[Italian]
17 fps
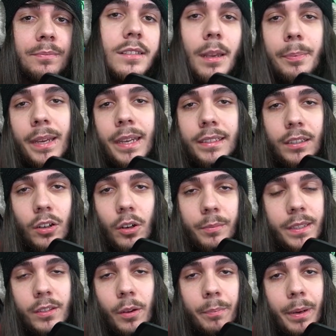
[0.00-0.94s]
Sapete no,
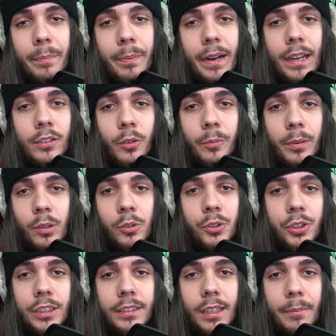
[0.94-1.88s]
mi sto preparando per
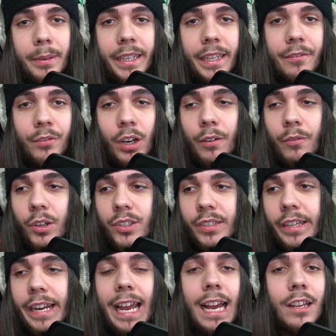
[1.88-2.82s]
l'uscita perché volevo
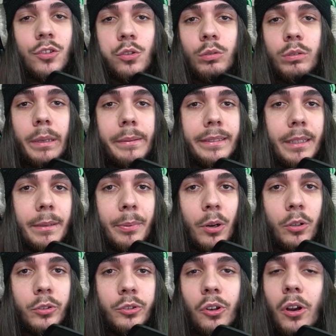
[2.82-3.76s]
essere assolutamente
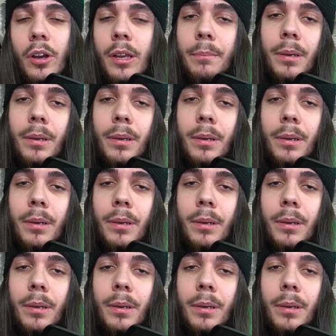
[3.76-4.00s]
pronto